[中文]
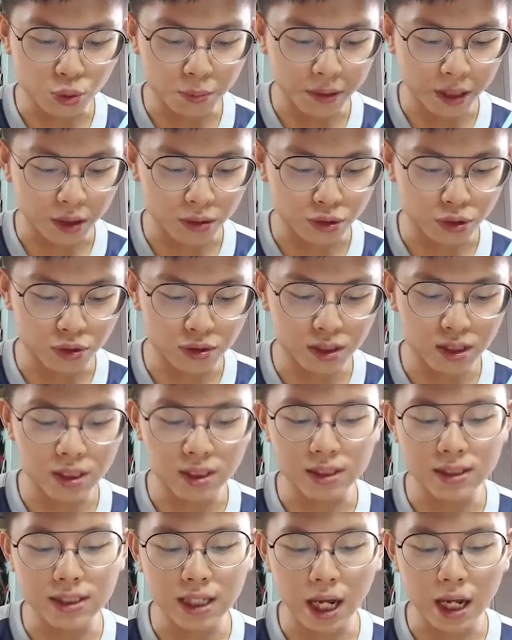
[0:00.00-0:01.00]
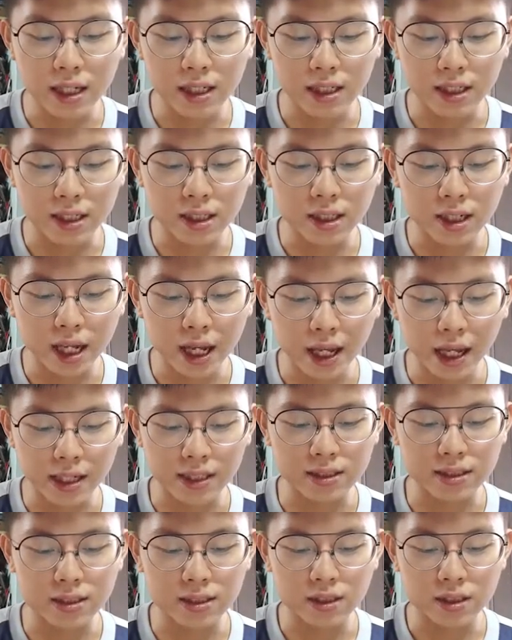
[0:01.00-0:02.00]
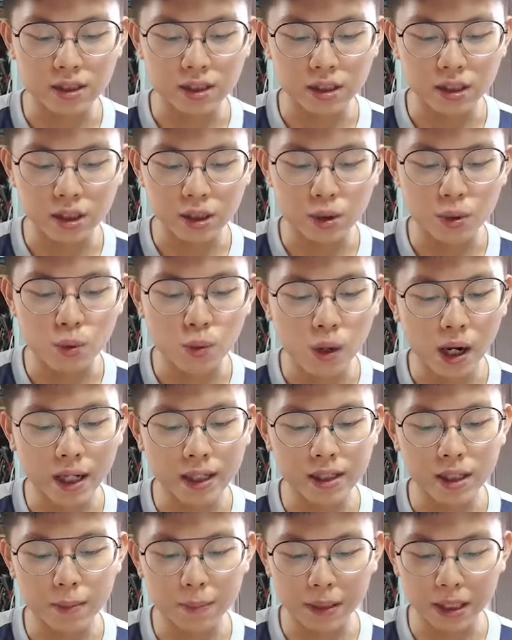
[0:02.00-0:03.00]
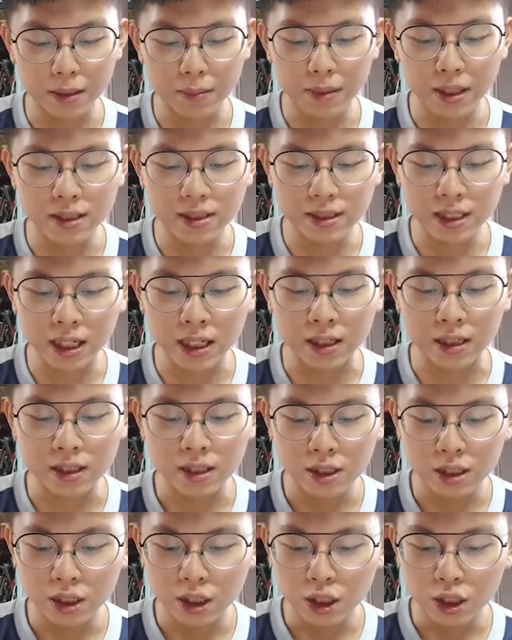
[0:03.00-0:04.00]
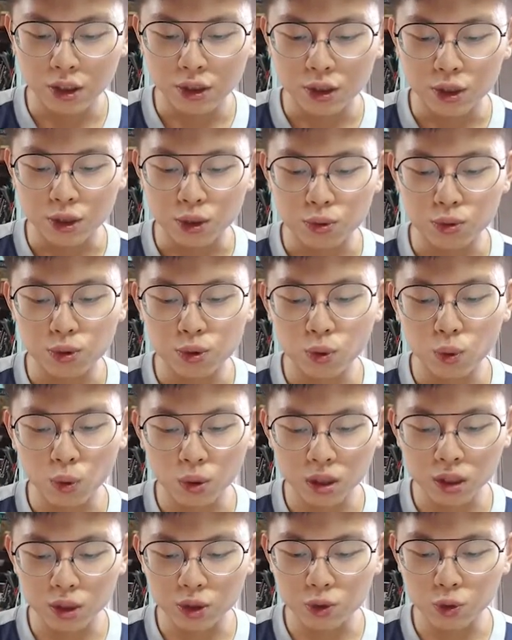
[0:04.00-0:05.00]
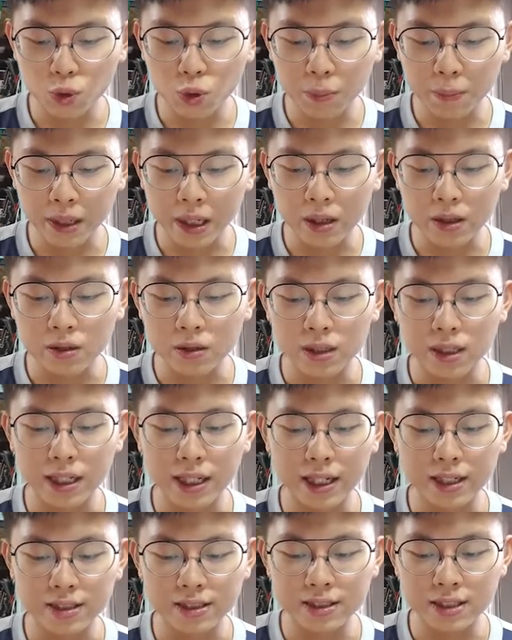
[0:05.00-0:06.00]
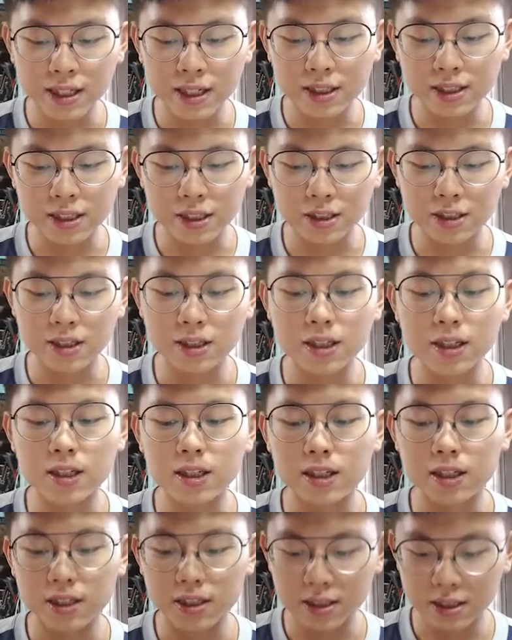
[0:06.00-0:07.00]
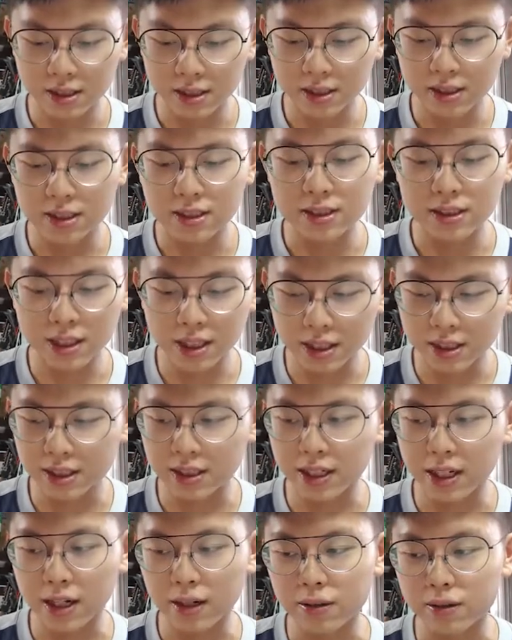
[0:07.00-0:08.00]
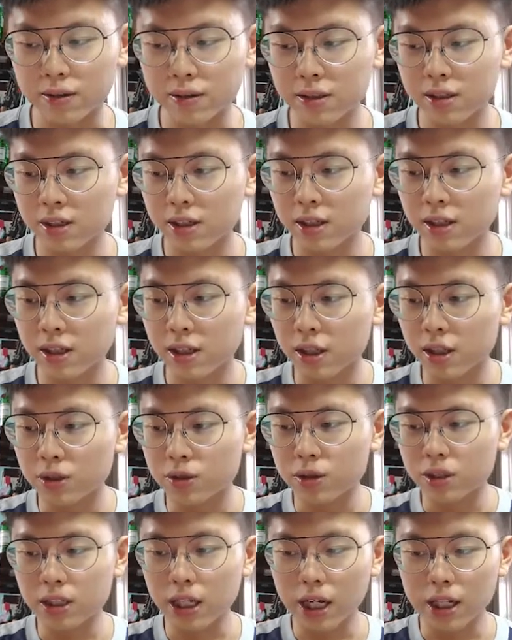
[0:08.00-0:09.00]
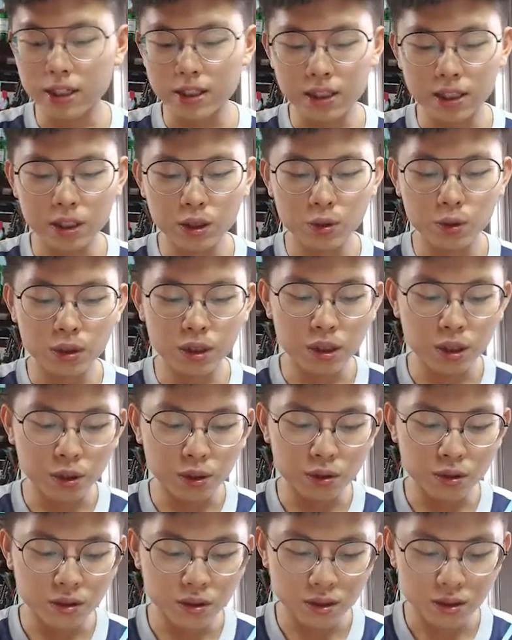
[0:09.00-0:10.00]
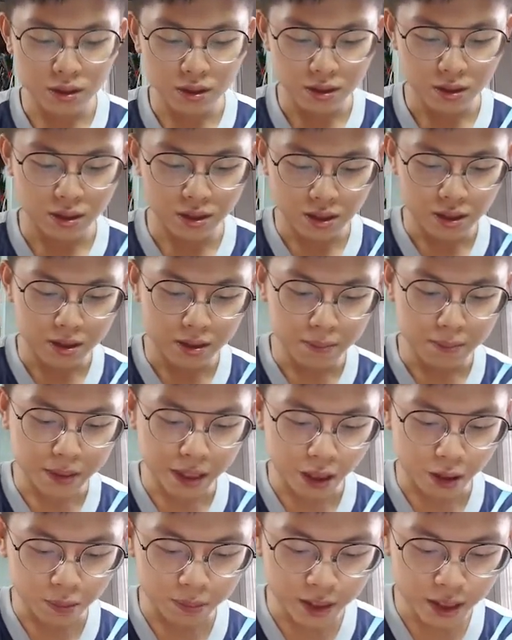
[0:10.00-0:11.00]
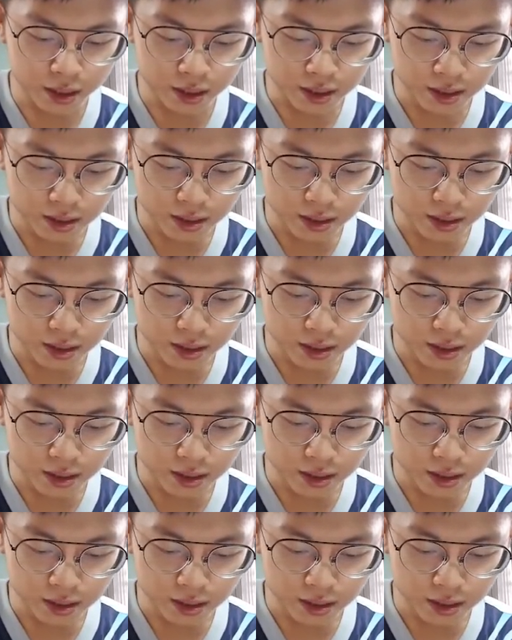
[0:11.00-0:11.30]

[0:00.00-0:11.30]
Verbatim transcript: 表，就是在一个 x 与 y 的平面上，由多个坐标连接成的线条。所以它一定会有表面。